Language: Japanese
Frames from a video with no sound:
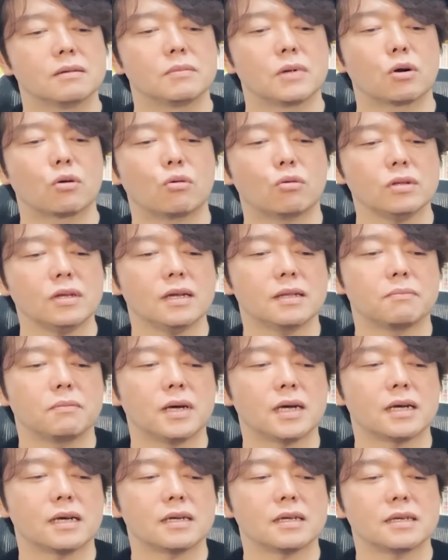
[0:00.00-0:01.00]
まあ、ここでは、
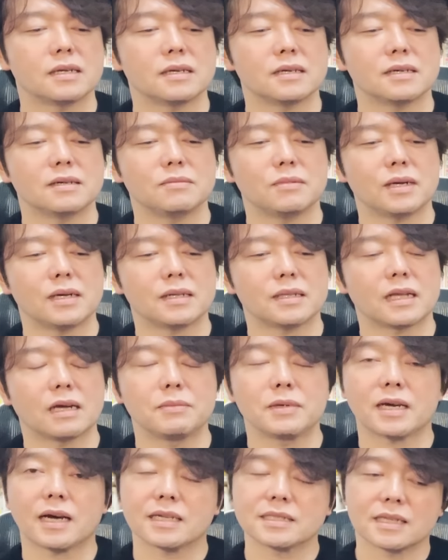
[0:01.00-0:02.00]
まあ、まあ、
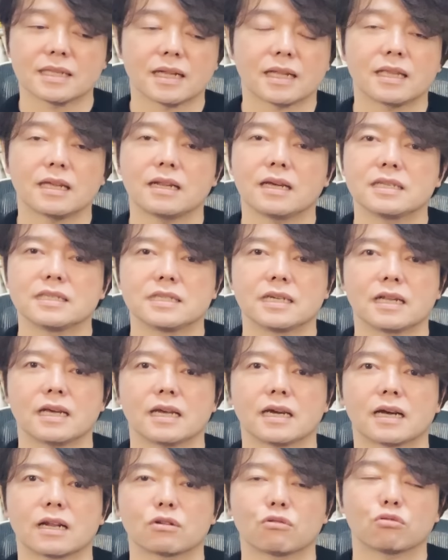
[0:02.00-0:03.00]
波風立てないんじゃな
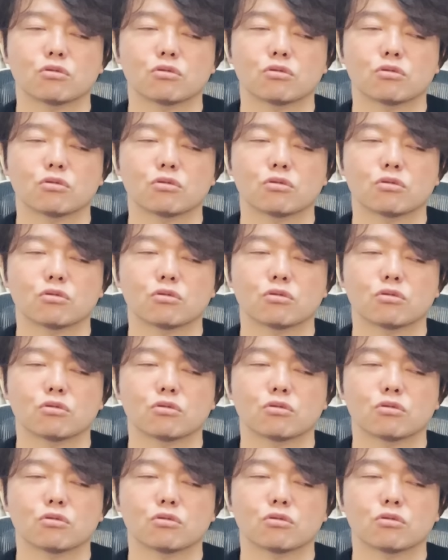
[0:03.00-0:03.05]
いかな。